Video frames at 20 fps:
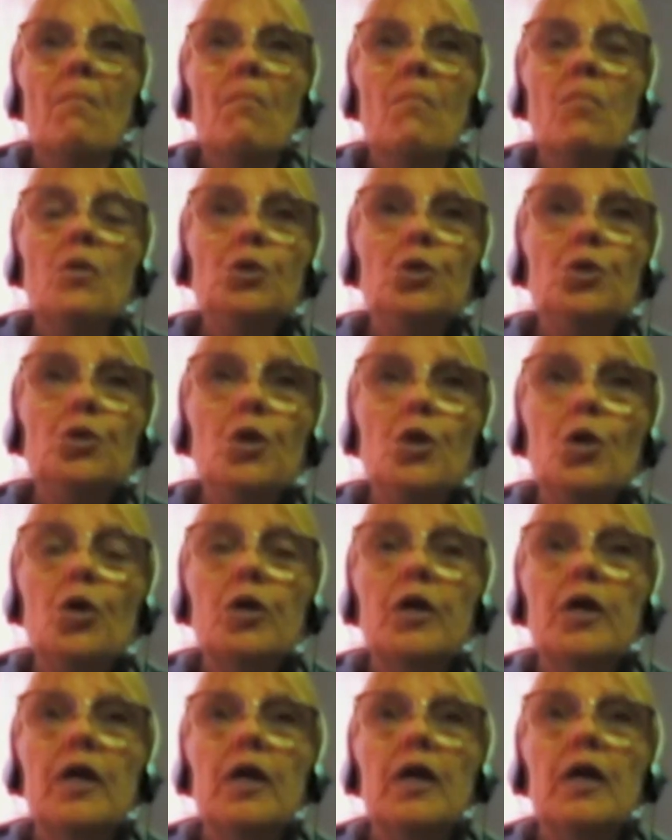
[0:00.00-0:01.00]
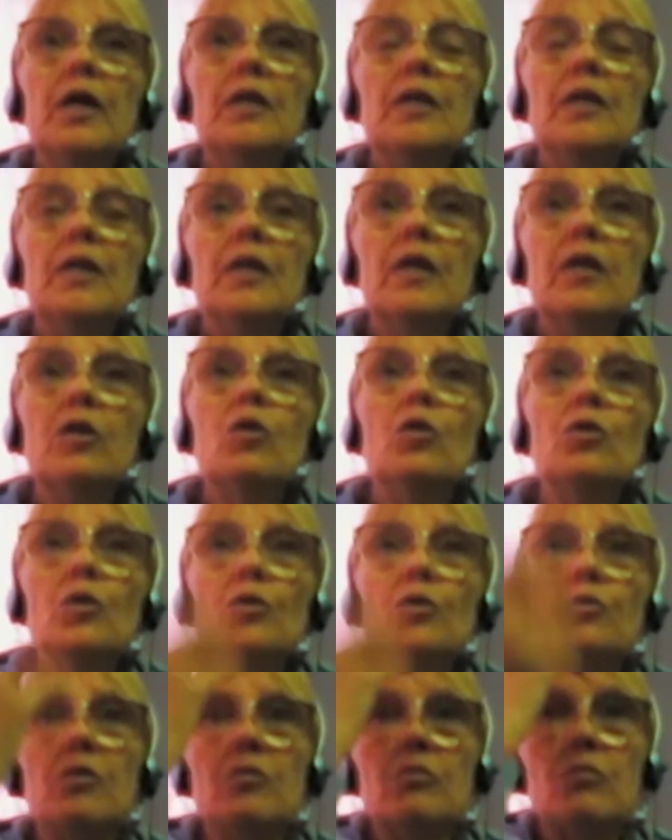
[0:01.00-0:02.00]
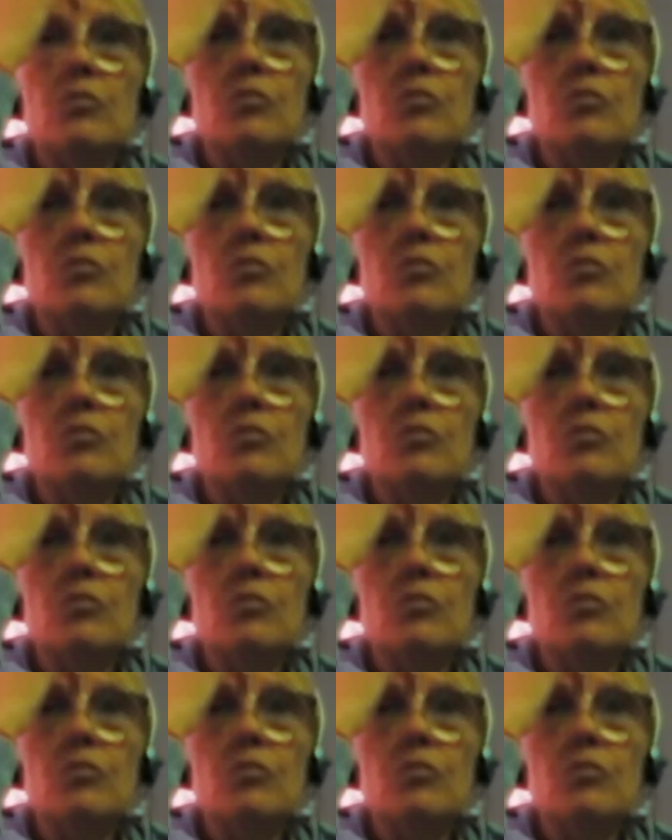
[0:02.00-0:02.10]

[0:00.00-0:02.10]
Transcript: Muchos de los que reconocen